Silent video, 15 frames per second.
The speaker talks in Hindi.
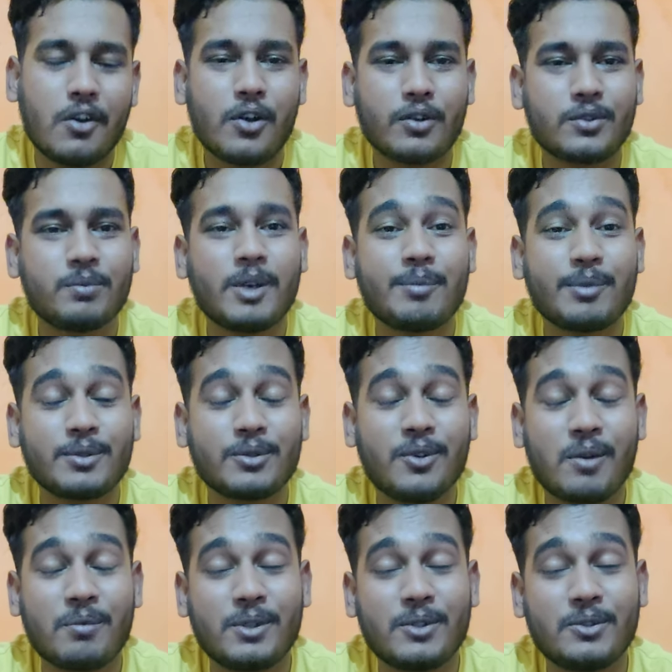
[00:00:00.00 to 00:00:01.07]
और तुम्हारे पास
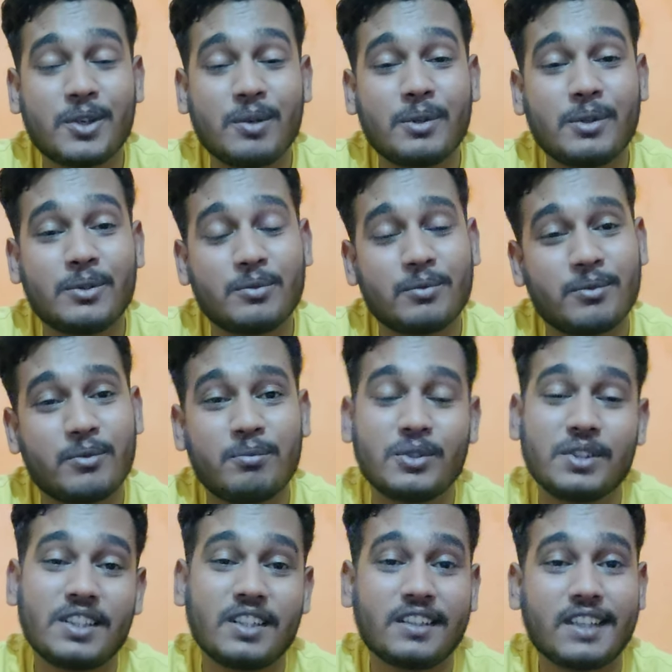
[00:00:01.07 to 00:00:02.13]
गवर्नमेंट जॉब है तो
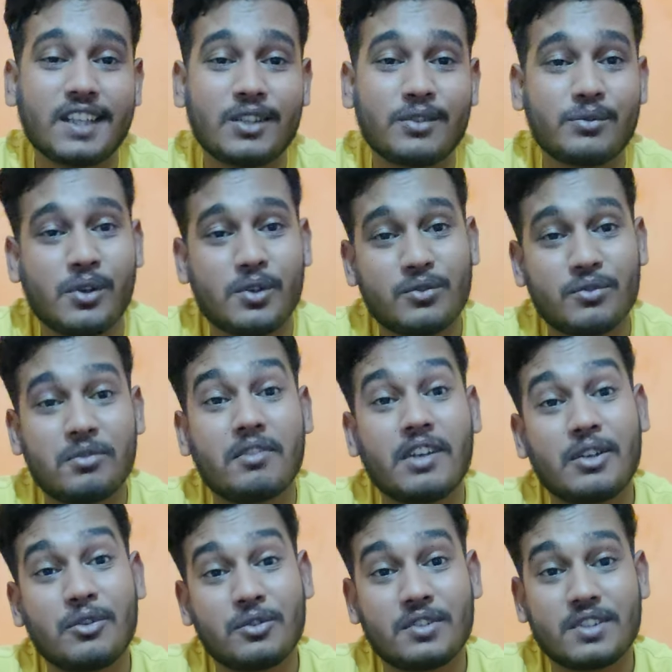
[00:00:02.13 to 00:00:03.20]
मुझे लगता है कि फॉर्चूनर
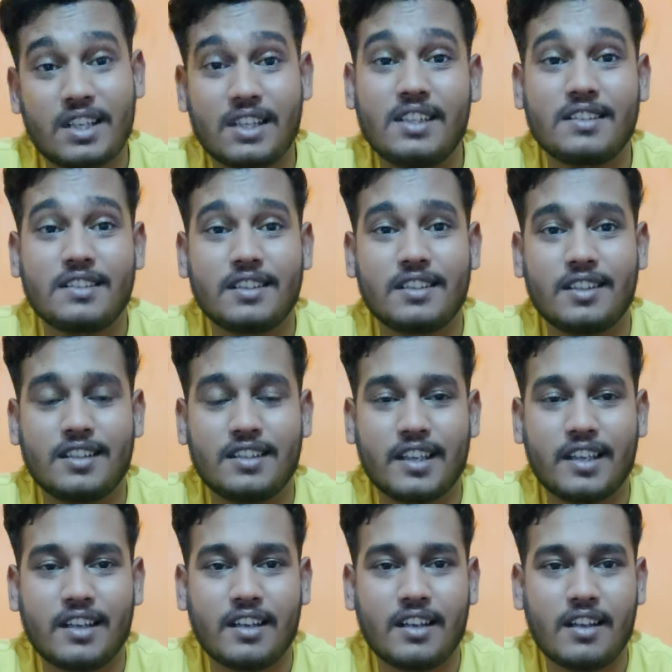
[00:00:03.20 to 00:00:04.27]
वालों को ज़्यादा इज्जत दिया
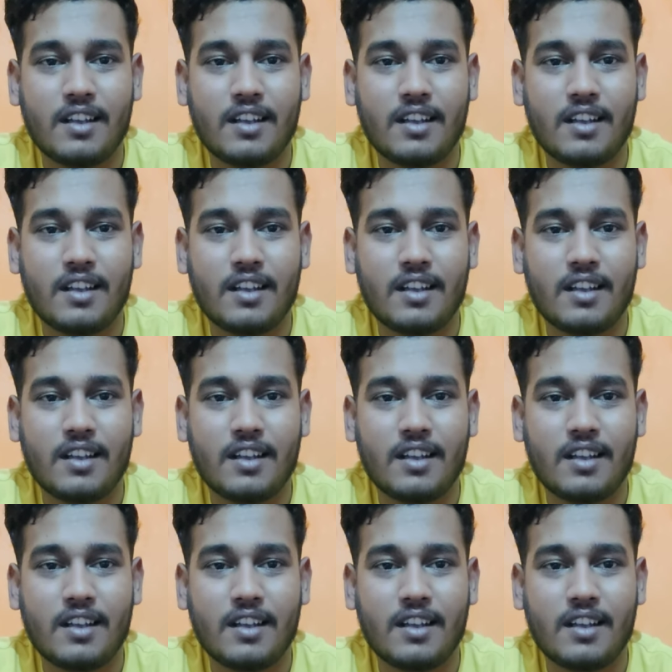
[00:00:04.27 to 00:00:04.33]
जाए